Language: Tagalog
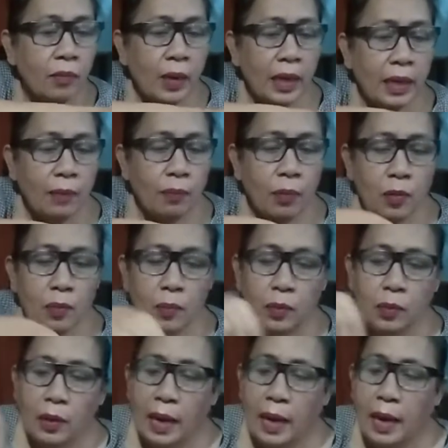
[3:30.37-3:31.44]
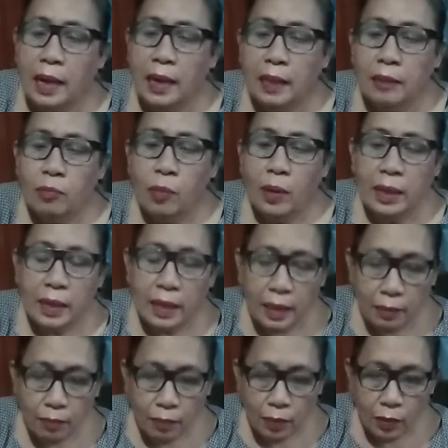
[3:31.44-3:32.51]
Pwede pong bulak at pwede
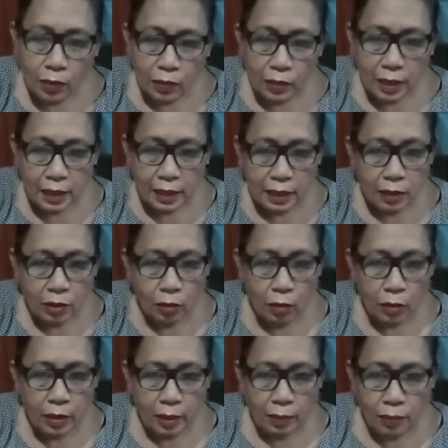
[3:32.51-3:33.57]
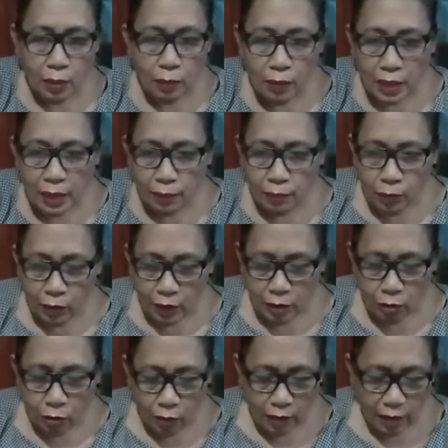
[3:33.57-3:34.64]
rin pong ganito. Nabibili po
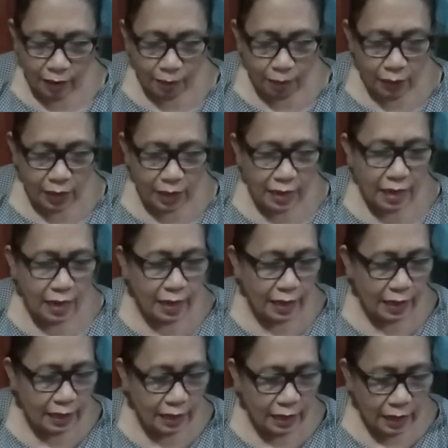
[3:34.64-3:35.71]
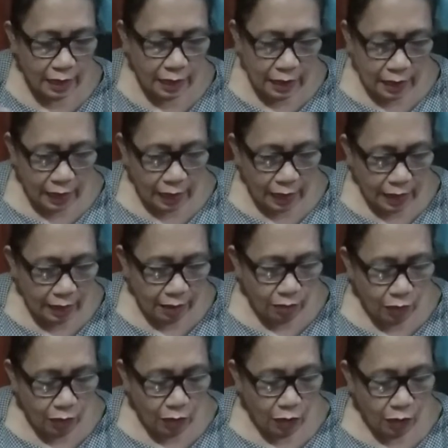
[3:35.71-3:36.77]
ito ng per yard. Ganyan
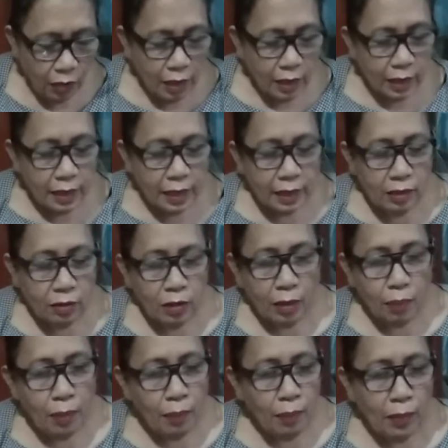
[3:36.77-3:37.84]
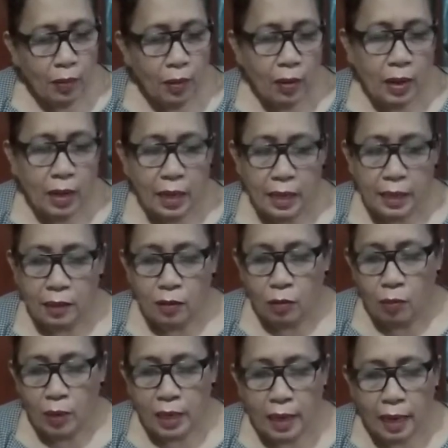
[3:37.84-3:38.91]
po. Then yung iba po ay
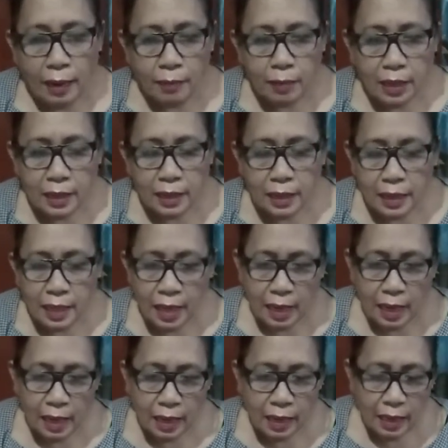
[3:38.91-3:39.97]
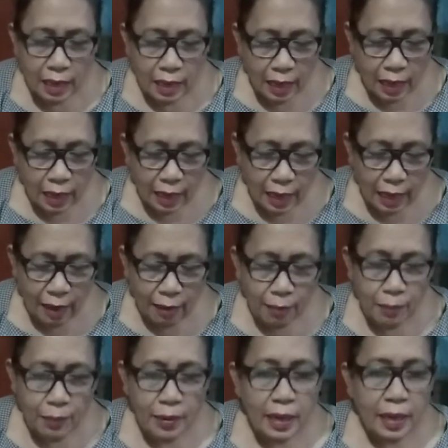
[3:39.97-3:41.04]
gumagamit ng
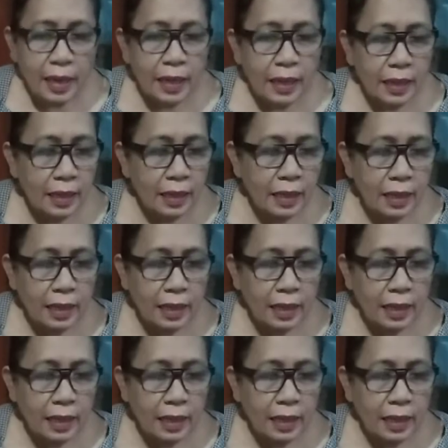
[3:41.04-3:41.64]
alambre.